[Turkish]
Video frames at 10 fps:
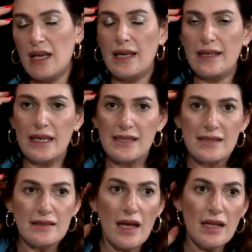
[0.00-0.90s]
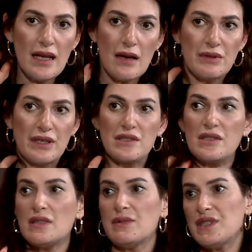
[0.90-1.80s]
Evet. Gerisini de Allah'a
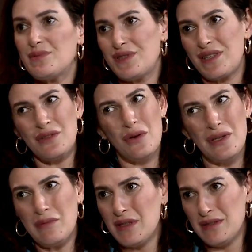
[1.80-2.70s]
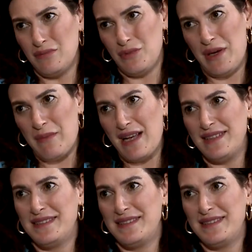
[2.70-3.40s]
bırakacağız ama hiçbir şekilde önlem alınmıyor Emel.